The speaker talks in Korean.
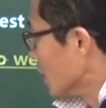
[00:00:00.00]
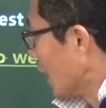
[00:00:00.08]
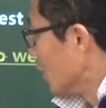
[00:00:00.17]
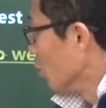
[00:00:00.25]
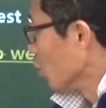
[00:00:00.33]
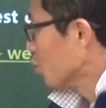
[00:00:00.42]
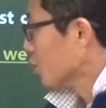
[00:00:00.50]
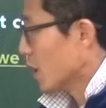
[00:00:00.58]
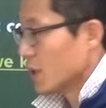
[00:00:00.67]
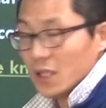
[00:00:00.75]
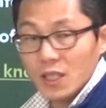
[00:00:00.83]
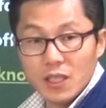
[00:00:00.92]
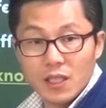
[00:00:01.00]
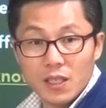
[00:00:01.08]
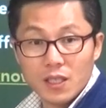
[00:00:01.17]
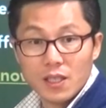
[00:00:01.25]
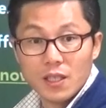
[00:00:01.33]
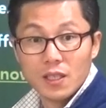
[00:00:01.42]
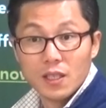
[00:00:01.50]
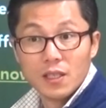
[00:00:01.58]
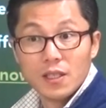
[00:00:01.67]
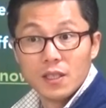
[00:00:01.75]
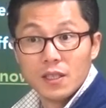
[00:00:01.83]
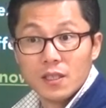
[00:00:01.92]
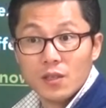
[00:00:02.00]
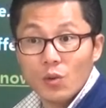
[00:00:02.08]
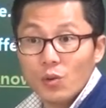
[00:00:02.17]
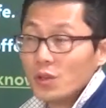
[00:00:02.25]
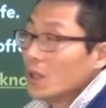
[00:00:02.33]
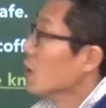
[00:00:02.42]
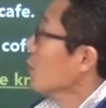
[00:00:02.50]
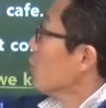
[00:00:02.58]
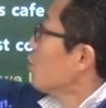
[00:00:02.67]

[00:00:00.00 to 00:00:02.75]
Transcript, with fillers: 단독 부사지. 온이 다음에